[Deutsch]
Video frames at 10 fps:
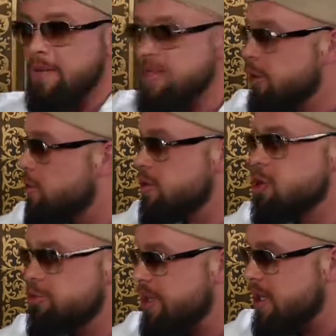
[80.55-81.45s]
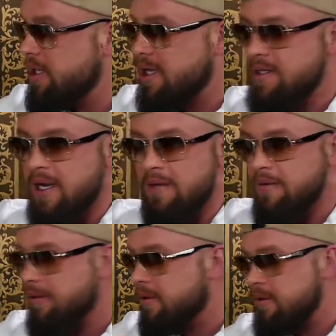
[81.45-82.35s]
Und dann gibt es die größten Spinner, die
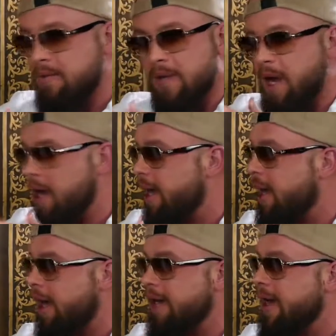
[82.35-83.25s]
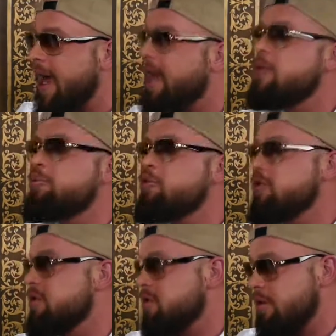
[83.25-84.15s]
erzählen e-, eine
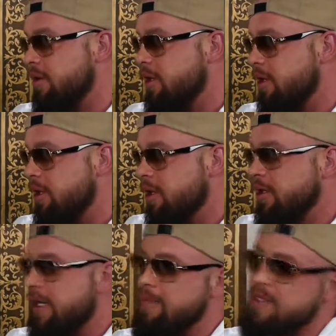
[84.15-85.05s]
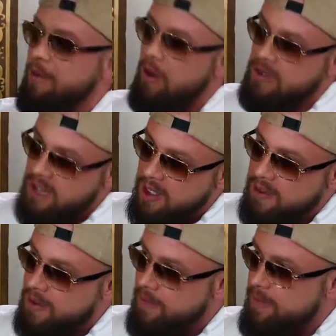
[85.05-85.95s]
hanebüchende Story. Dann gibt es aber auch
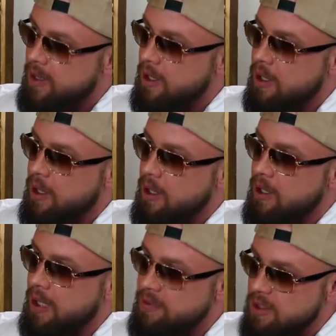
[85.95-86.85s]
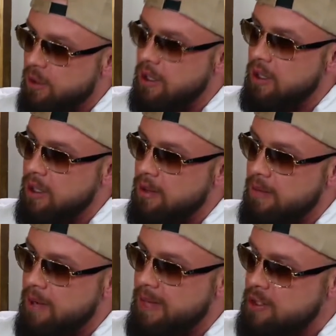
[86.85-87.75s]
Sachen, da gibt es auch äh,
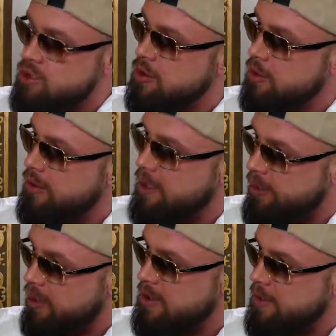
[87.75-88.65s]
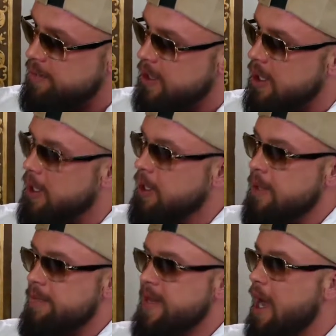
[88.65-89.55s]
ähm, Menschen und Reporter,
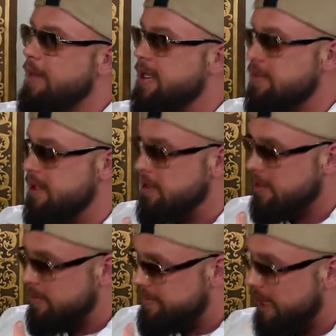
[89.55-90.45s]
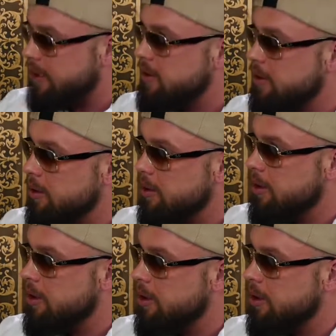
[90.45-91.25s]
die arbeiten mit Fakten.